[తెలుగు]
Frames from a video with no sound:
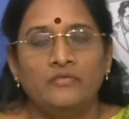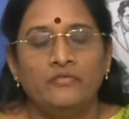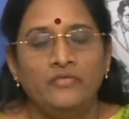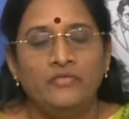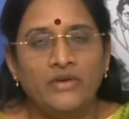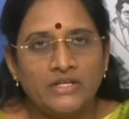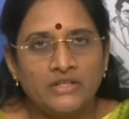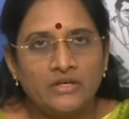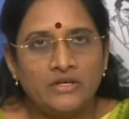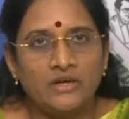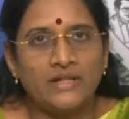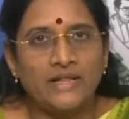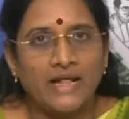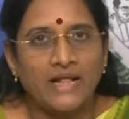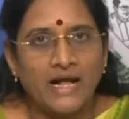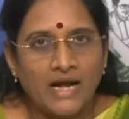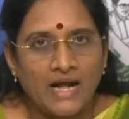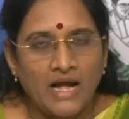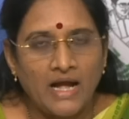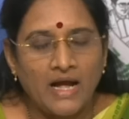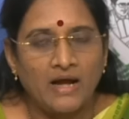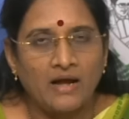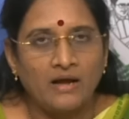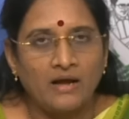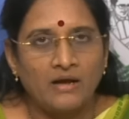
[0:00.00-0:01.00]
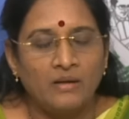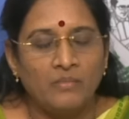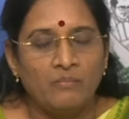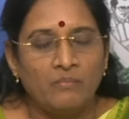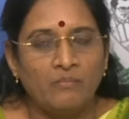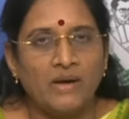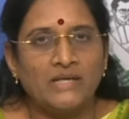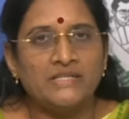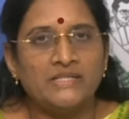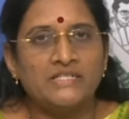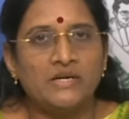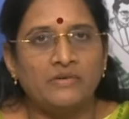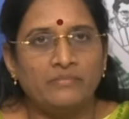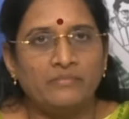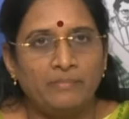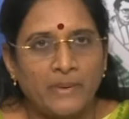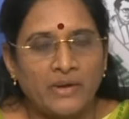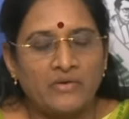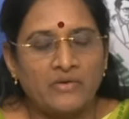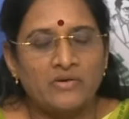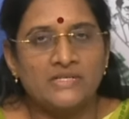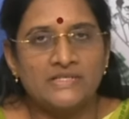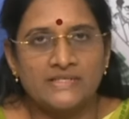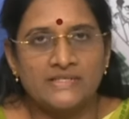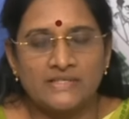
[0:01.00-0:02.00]
వీధుల దాక మద్యం
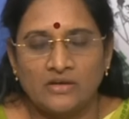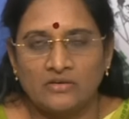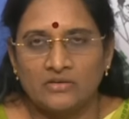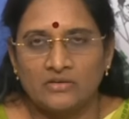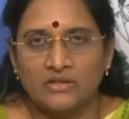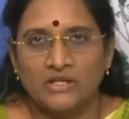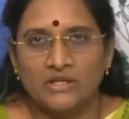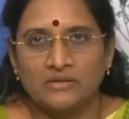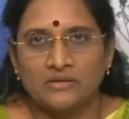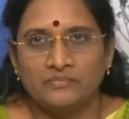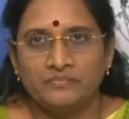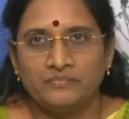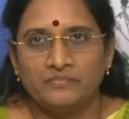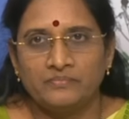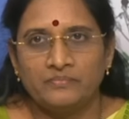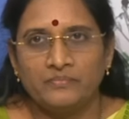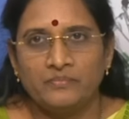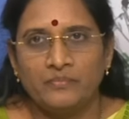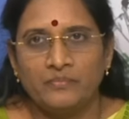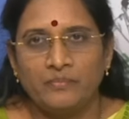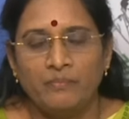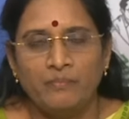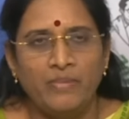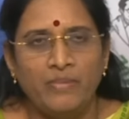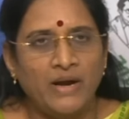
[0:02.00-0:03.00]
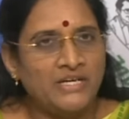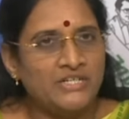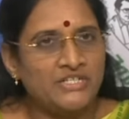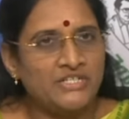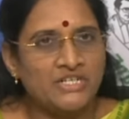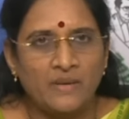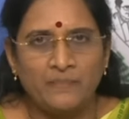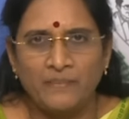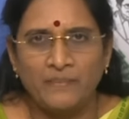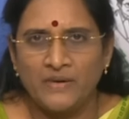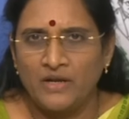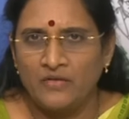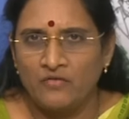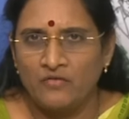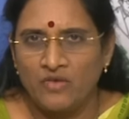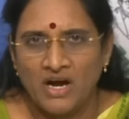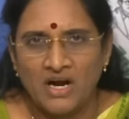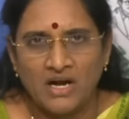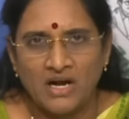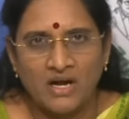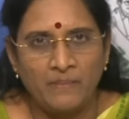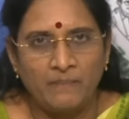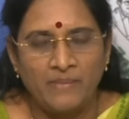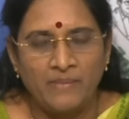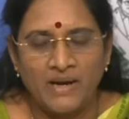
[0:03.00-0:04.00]
ప్రవహిస్తూ ఉంది బెల్ట్ షాపుల్ని
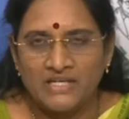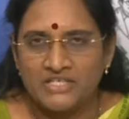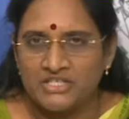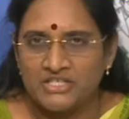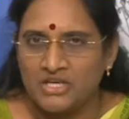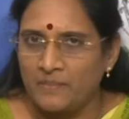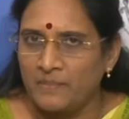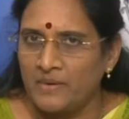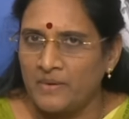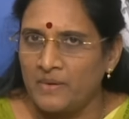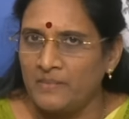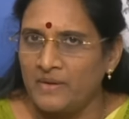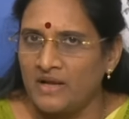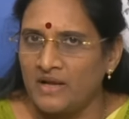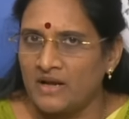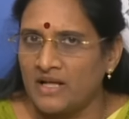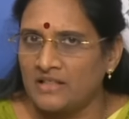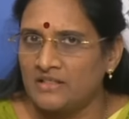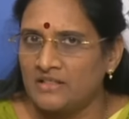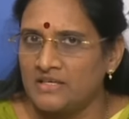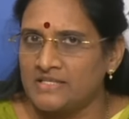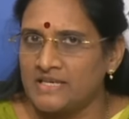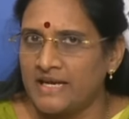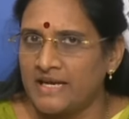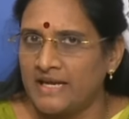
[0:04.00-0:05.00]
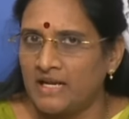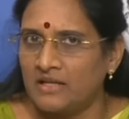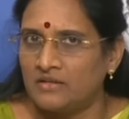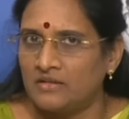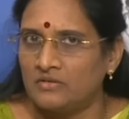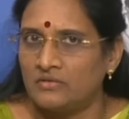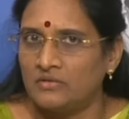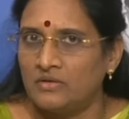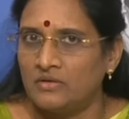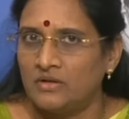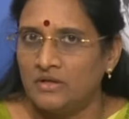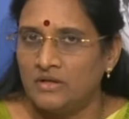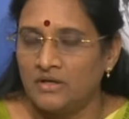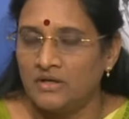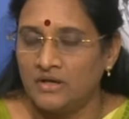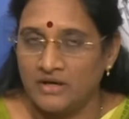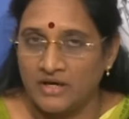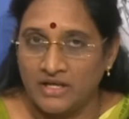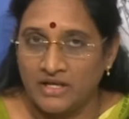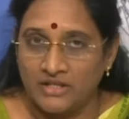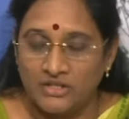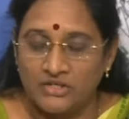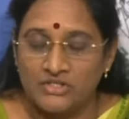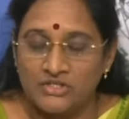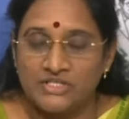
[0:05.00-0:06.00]
ఒక్క బెల్ట్ షాపుని మీరు రద్దు చేయలేదు
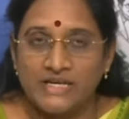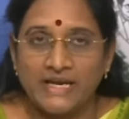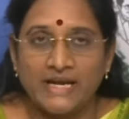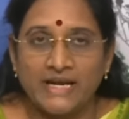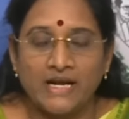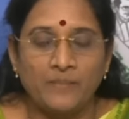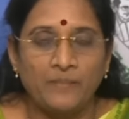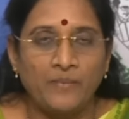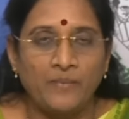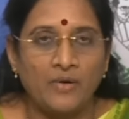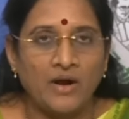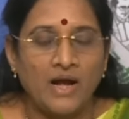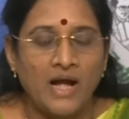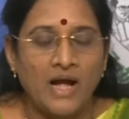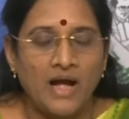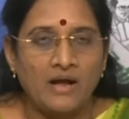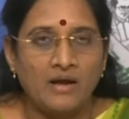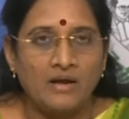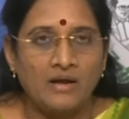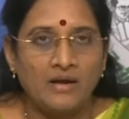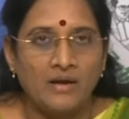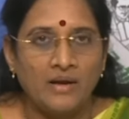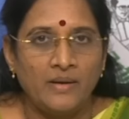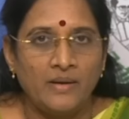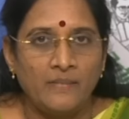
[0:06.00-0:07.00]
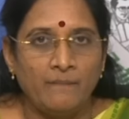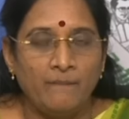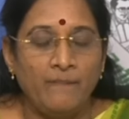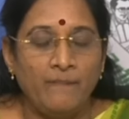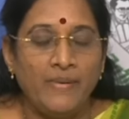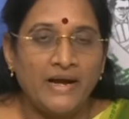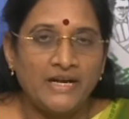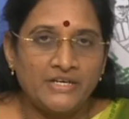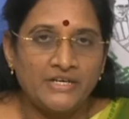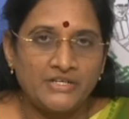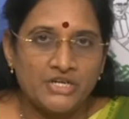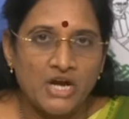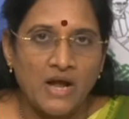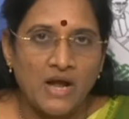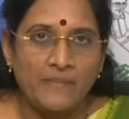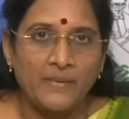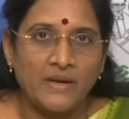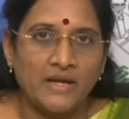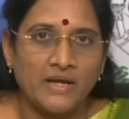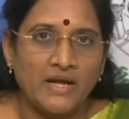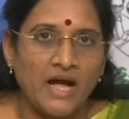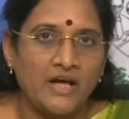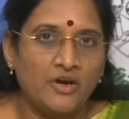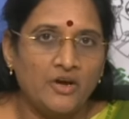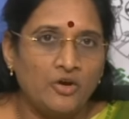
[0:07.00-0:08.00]
రద్దు చేయకపోగా బెల్ట్
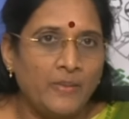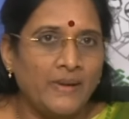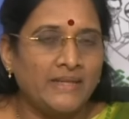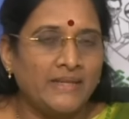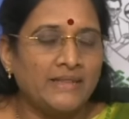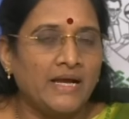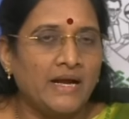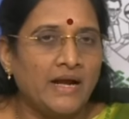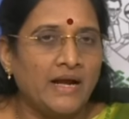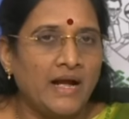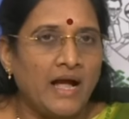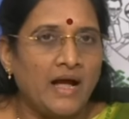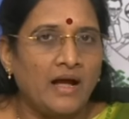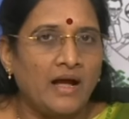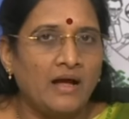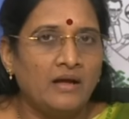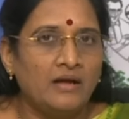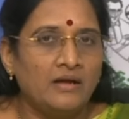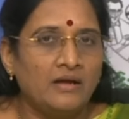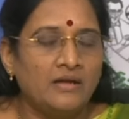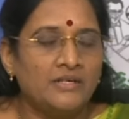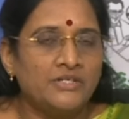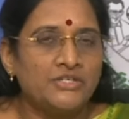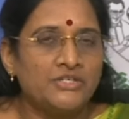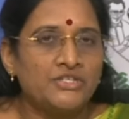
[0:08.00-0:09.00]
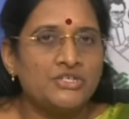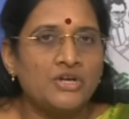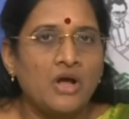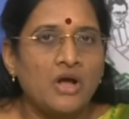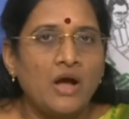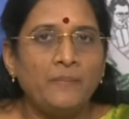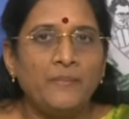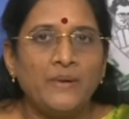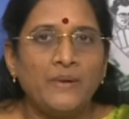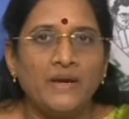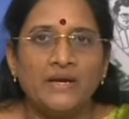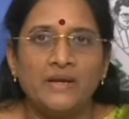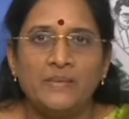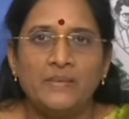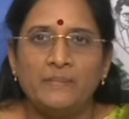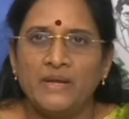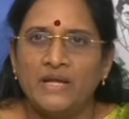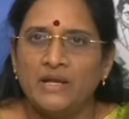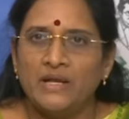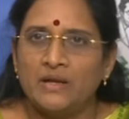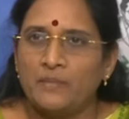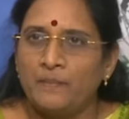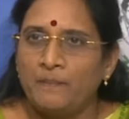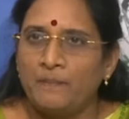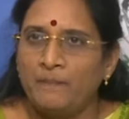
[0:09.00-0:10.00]
షాపులకి అనుబంధంగా షాపులని
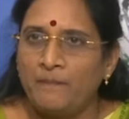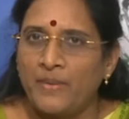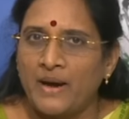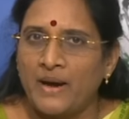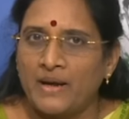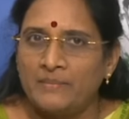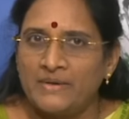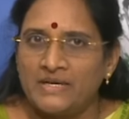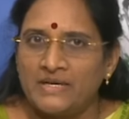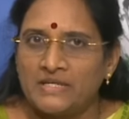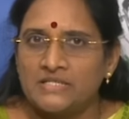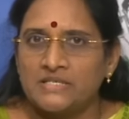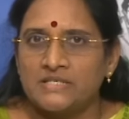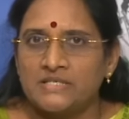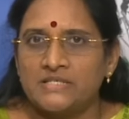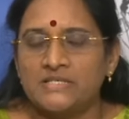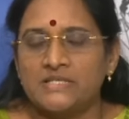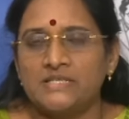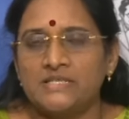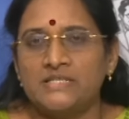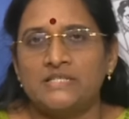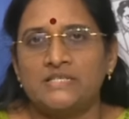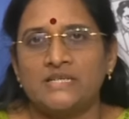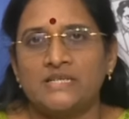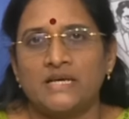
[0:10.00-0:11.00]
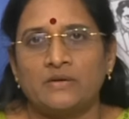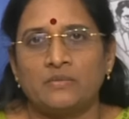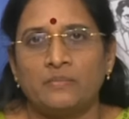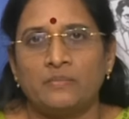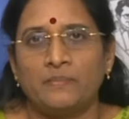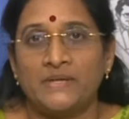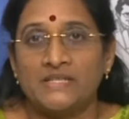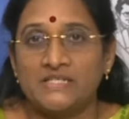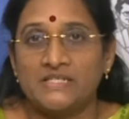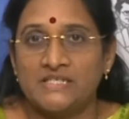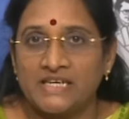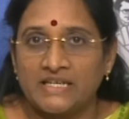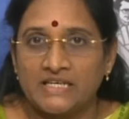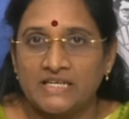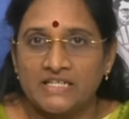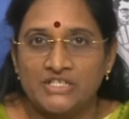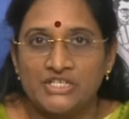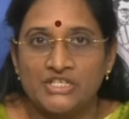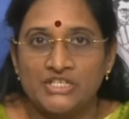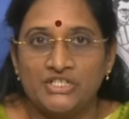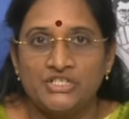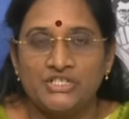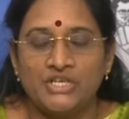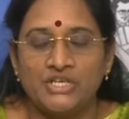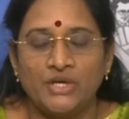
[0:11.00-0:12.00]
మీకు పర్మిషన్ ఇచ్చారు
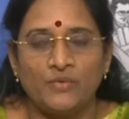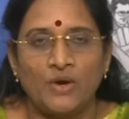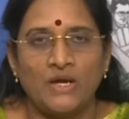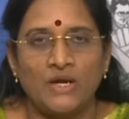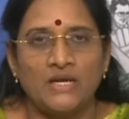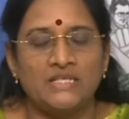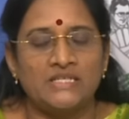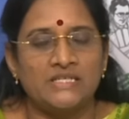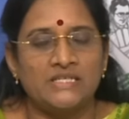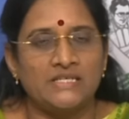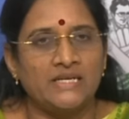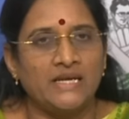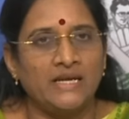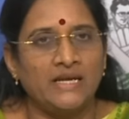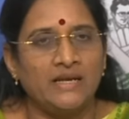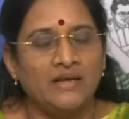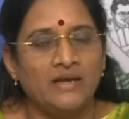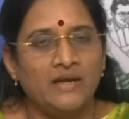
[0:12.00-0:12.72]
ప్రత్యేకించి జీవోలు ఇచ్చి